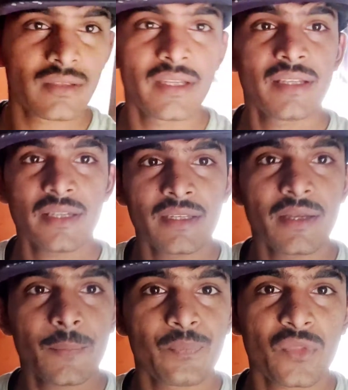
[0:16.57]
ठीक नहीं
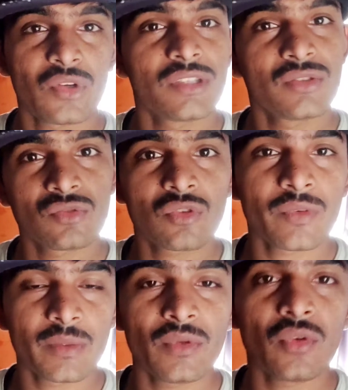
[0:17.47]
है उल्टी तो उसको
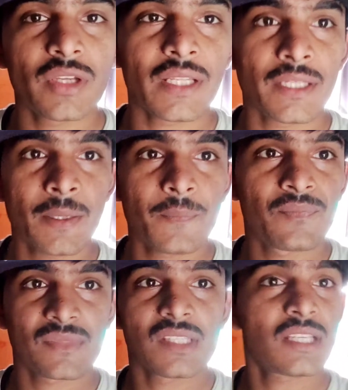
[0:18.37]
फिर भी हो ही रही है
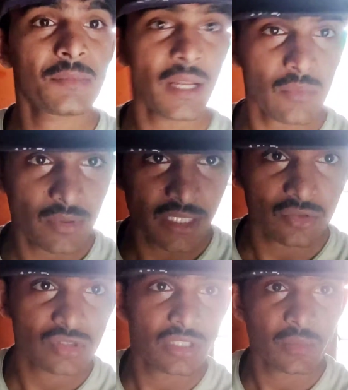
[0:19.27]
जैसा कि मैंने आपको बताया
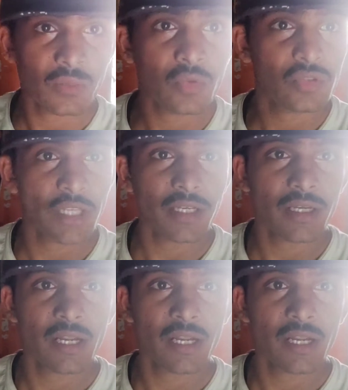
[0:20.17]
था उसकी तबीयत बहुत ज़्यादा